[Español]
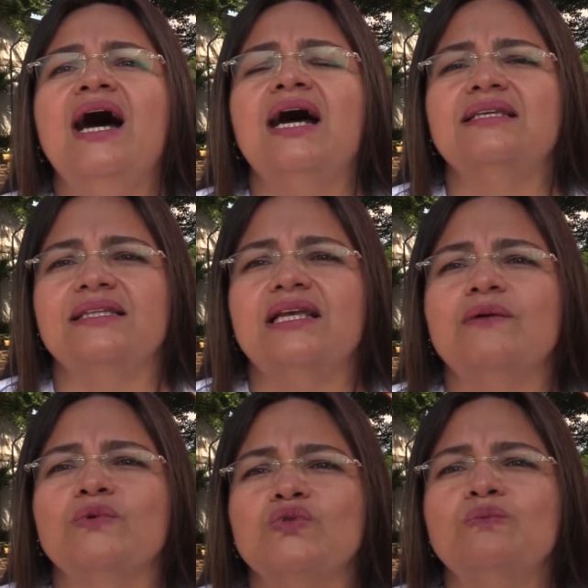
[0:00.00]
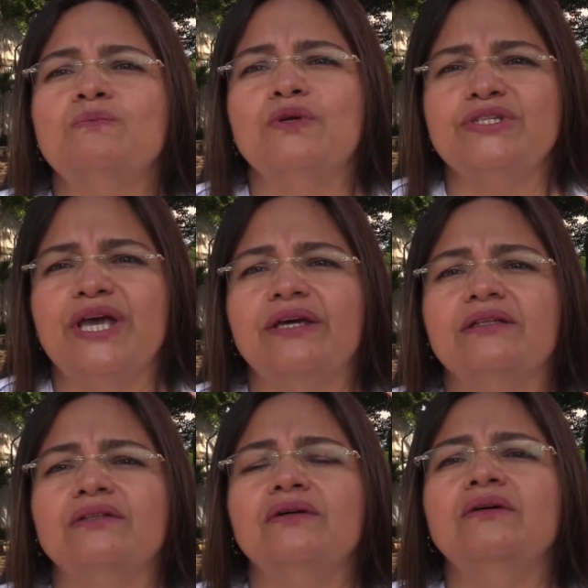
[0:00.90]
Allí tenemos un
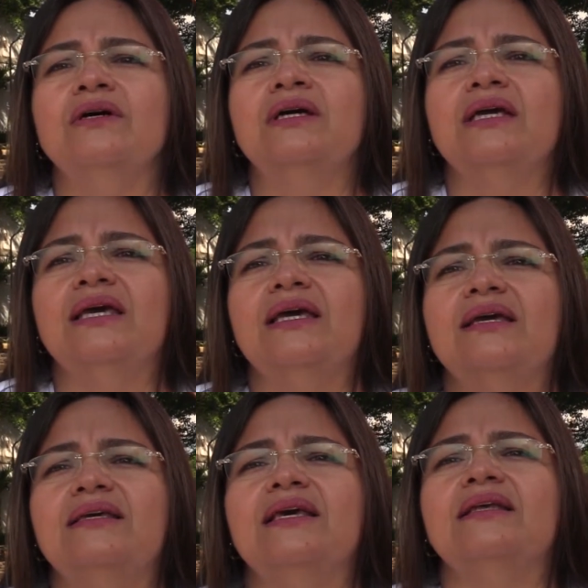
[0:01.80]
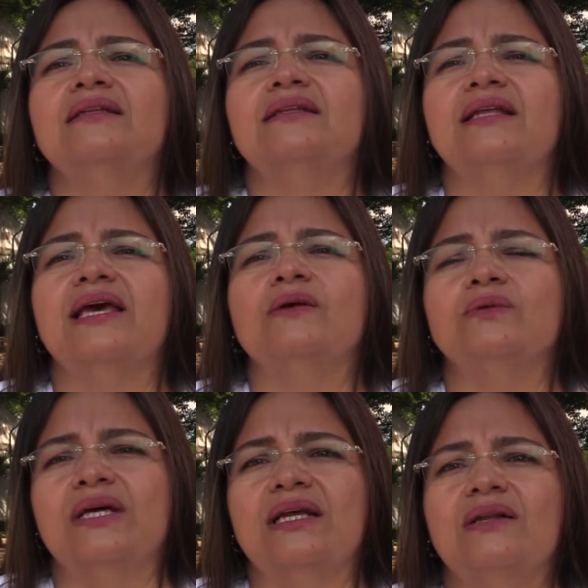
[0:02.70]
proyecto eh, quien
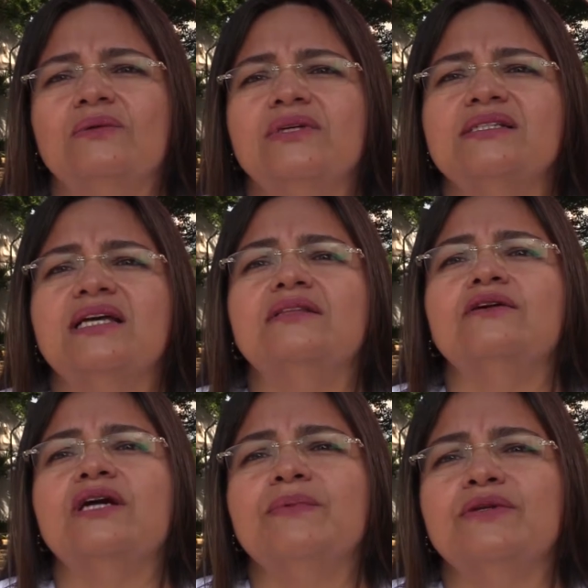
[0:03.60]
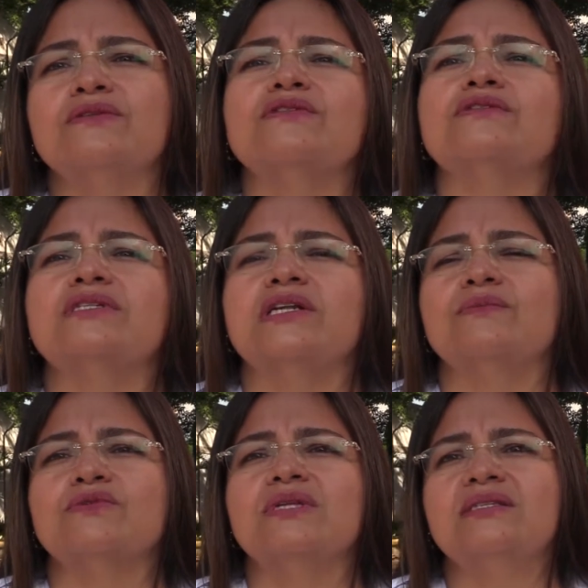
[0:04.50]
ejecutará la Universidad Antioquia, pero nosotros
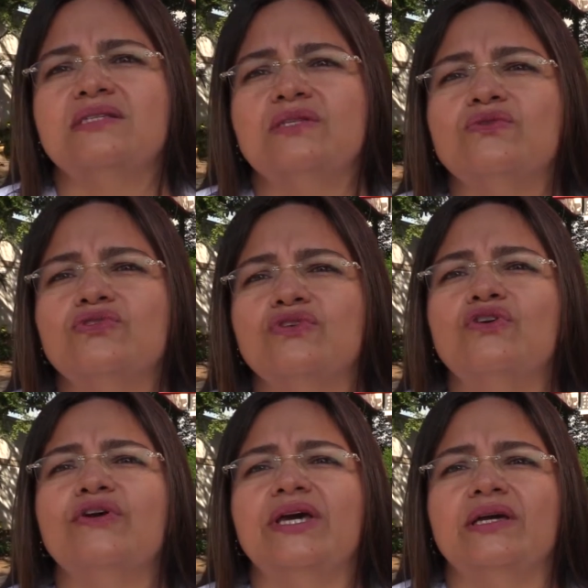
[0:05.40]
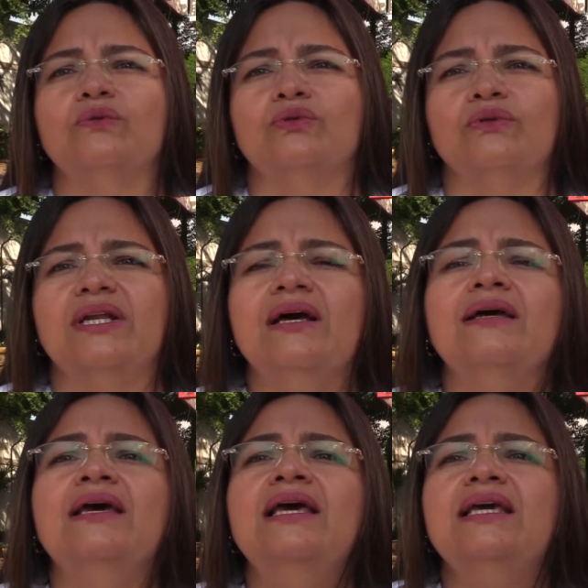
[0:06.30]
seremos una institución coejecutora
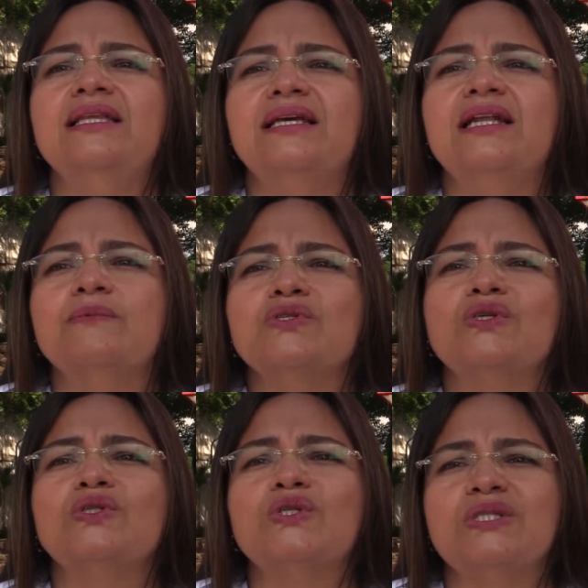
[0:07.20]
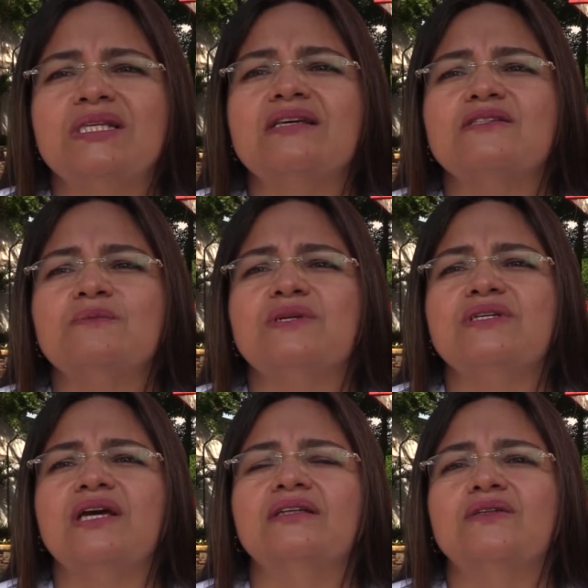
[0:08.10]
y tenemos otros tres
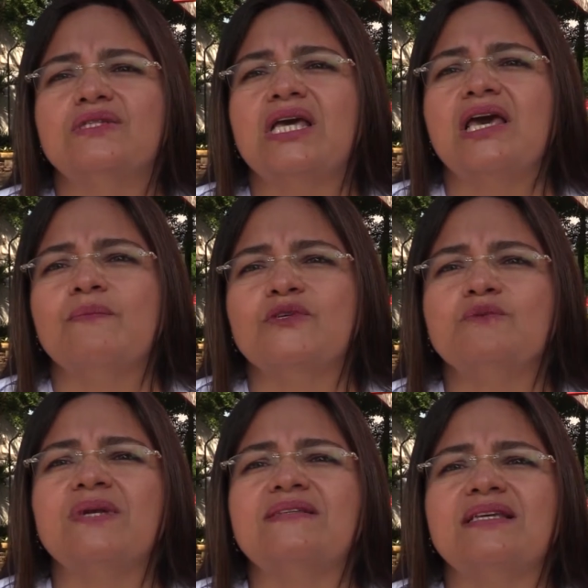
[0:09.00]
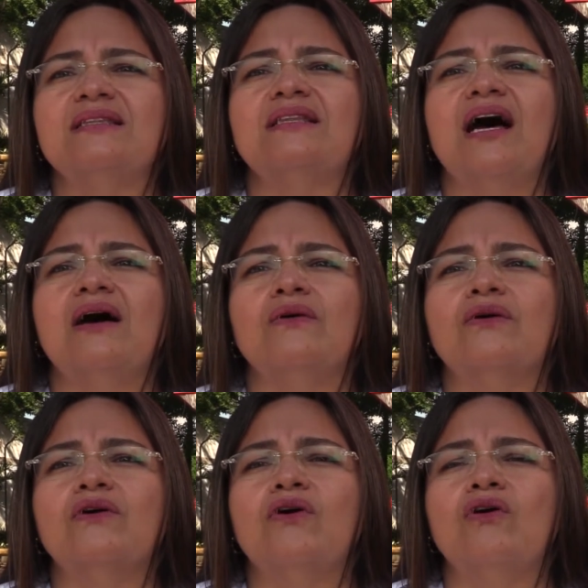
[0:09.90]
proyectos que hemos
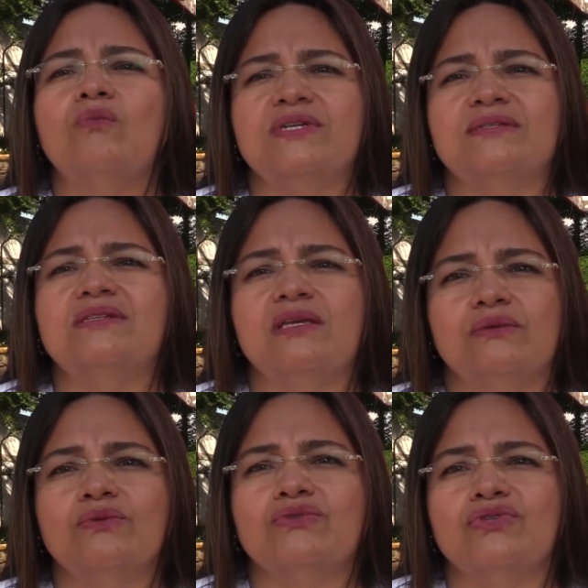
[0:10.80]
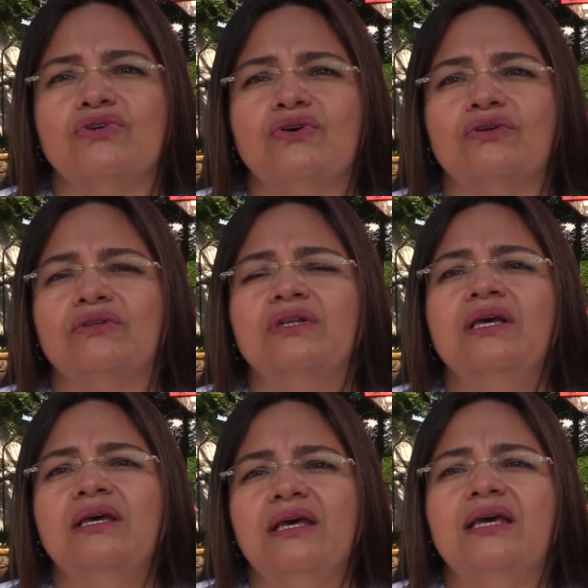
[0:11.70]
presentado como institución
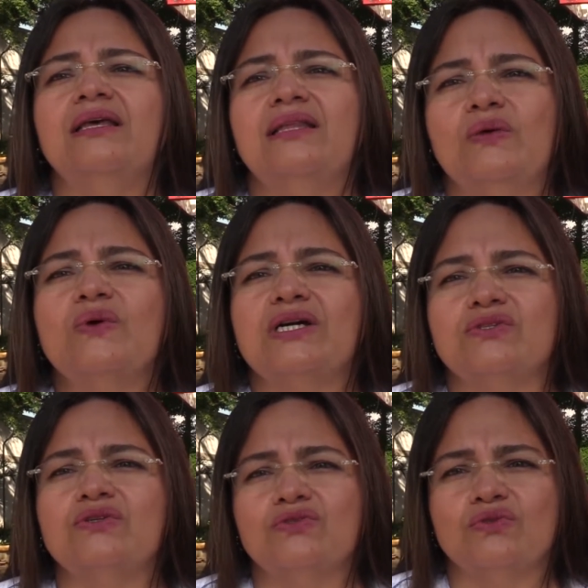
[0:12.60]
eh, de educación